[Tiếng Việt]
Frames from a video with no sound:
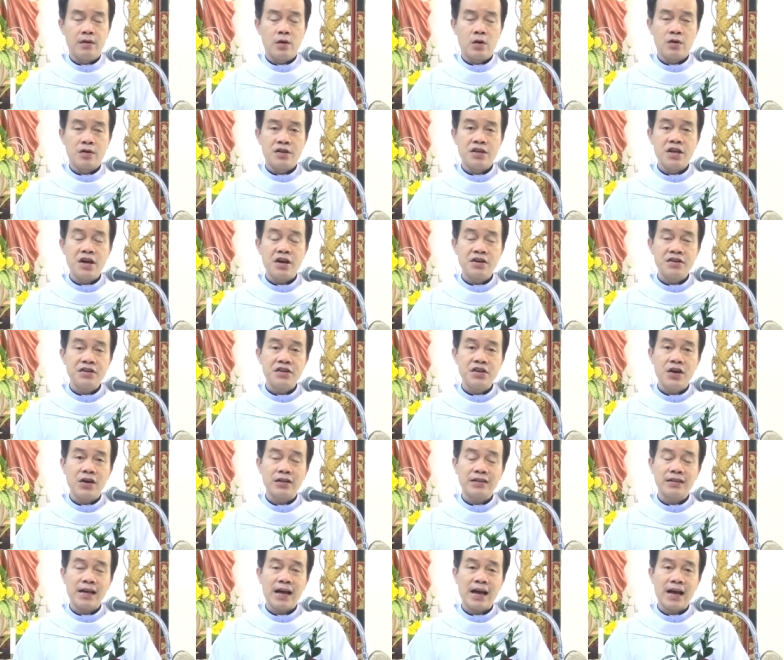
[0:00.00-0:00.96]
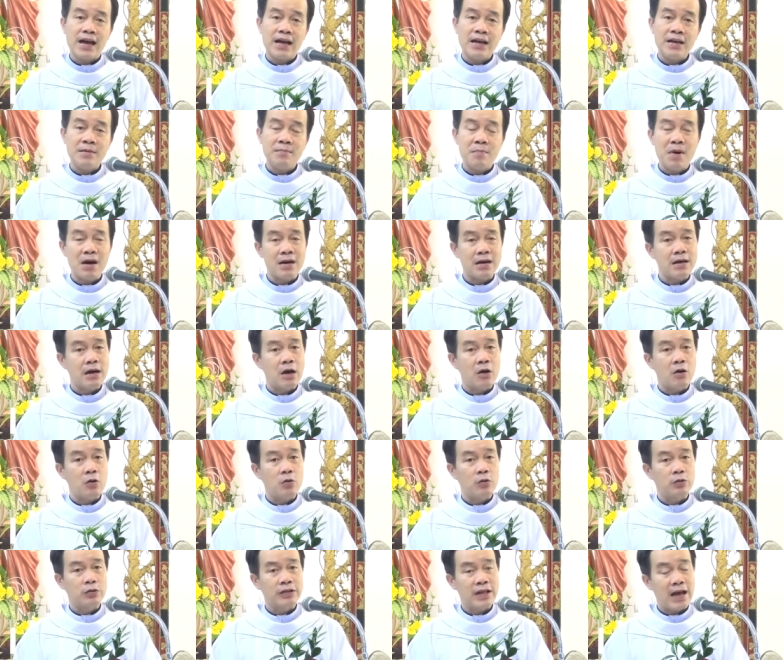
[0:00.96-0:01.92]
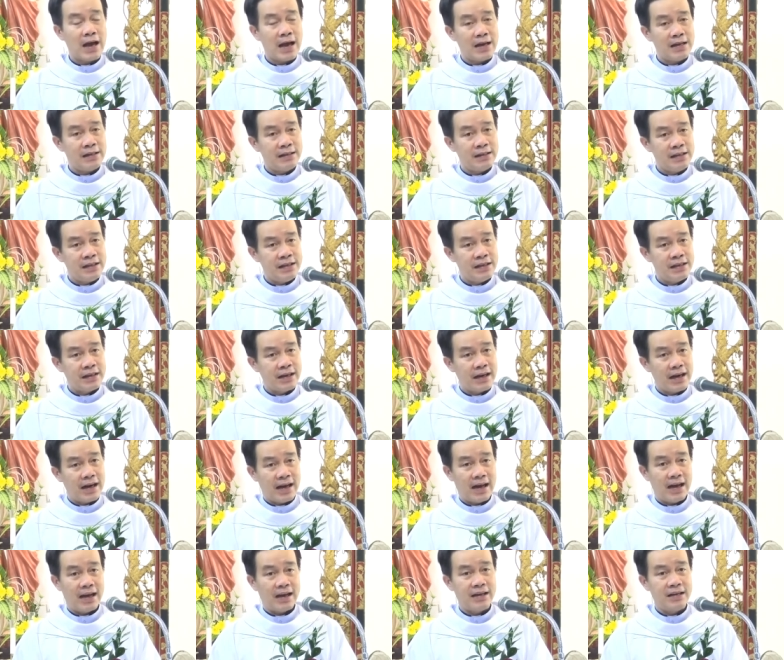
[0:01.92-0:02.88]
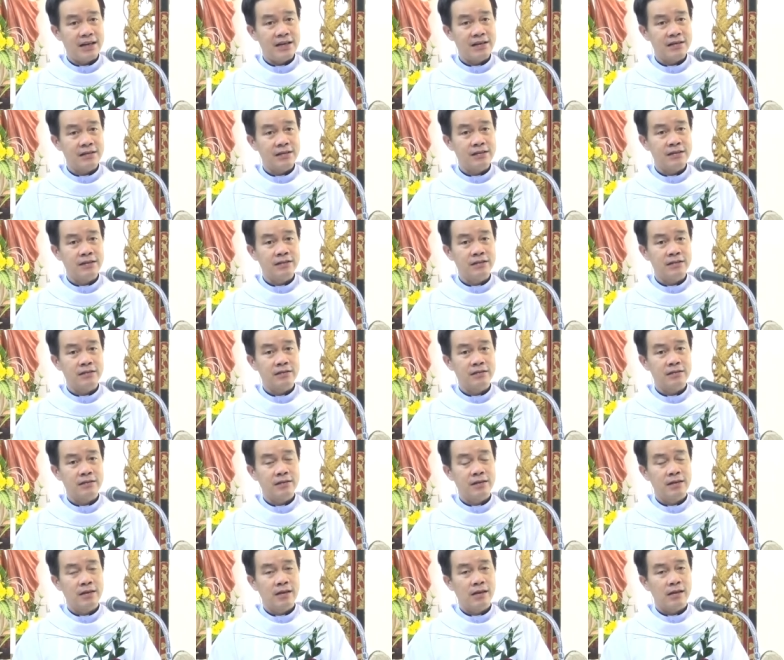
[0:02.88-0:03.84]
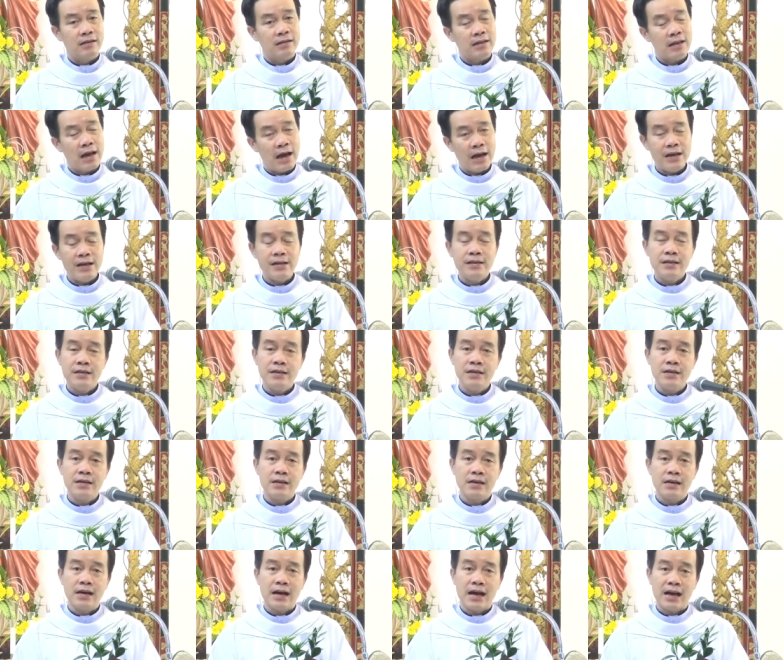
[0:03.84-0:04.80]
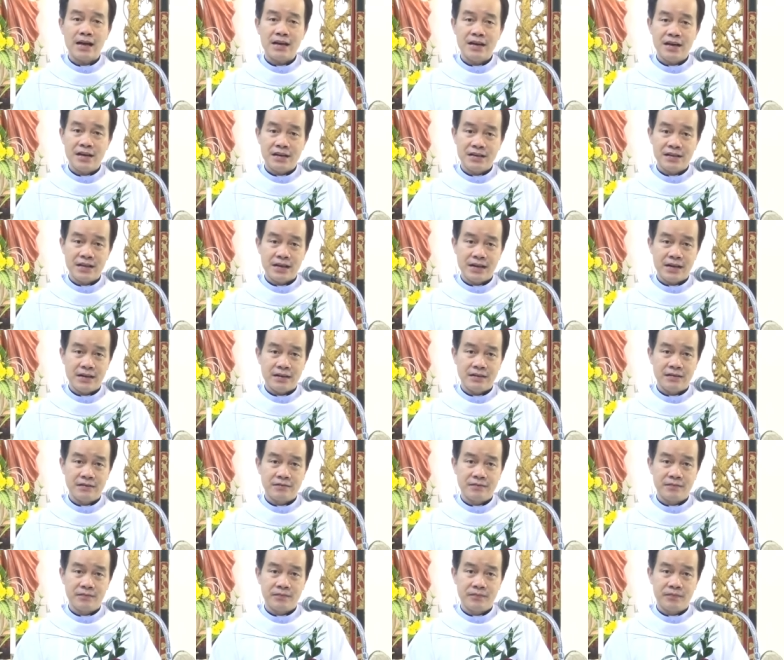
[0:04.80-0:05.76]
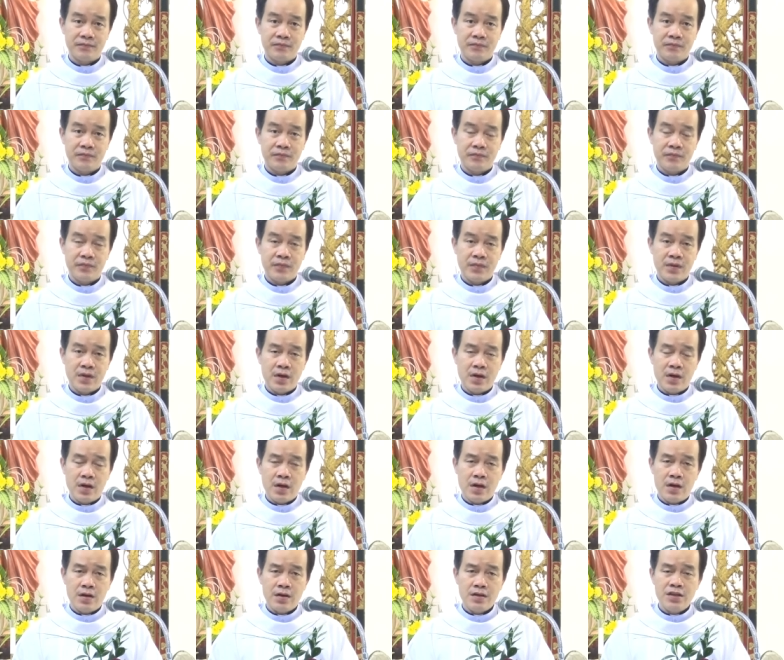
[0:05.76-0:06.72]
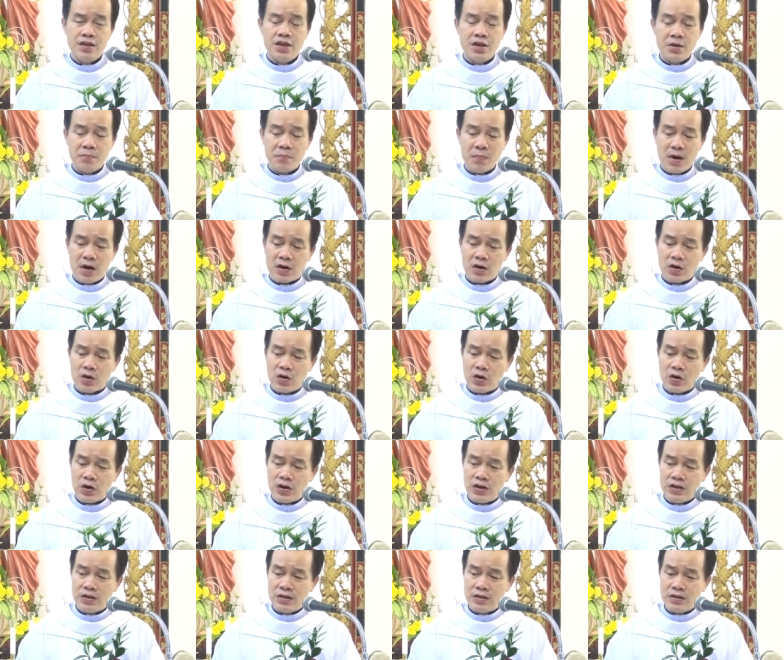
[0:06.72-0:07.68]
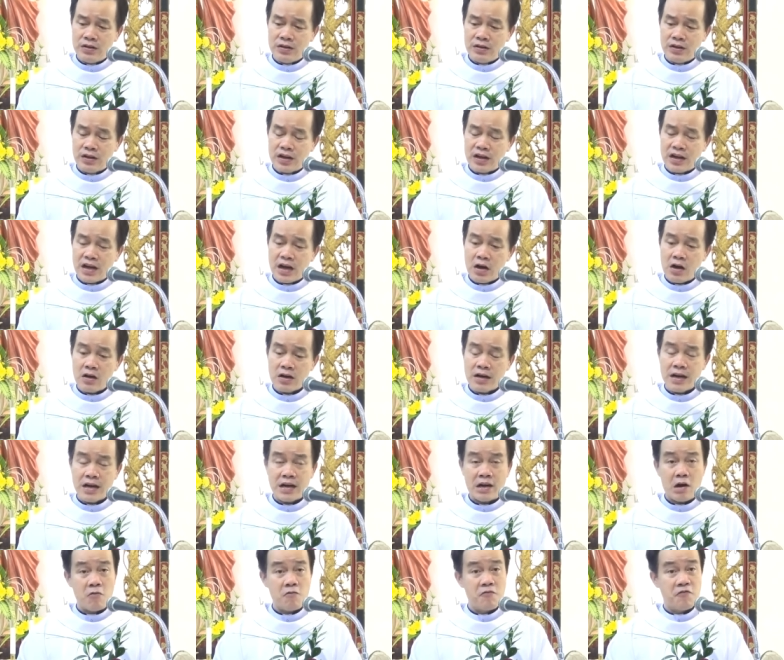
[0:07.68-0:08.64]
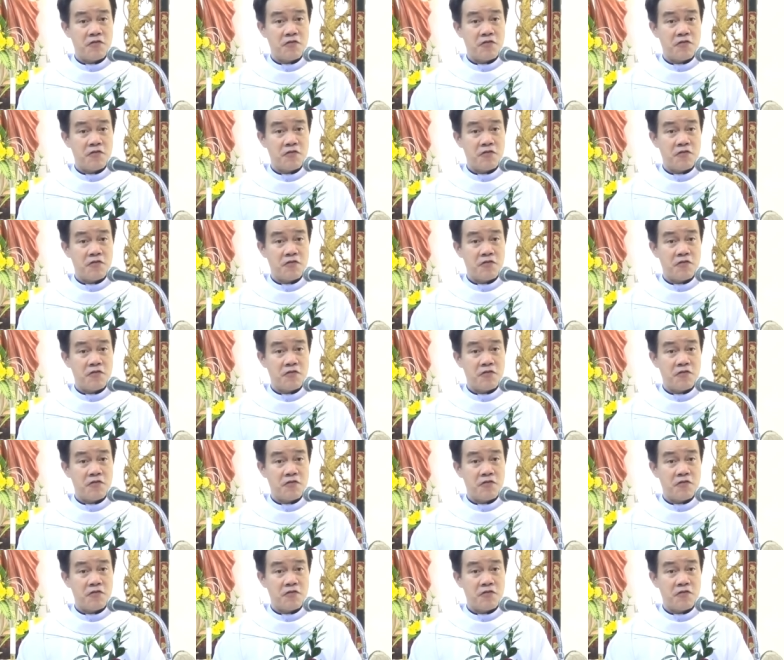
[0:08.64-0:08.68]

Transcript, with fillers: Dân Do Thái bắt đầu tái thiết lại đất nước, tái thiết lại đền thờ. Nhưng mà rồi, cái công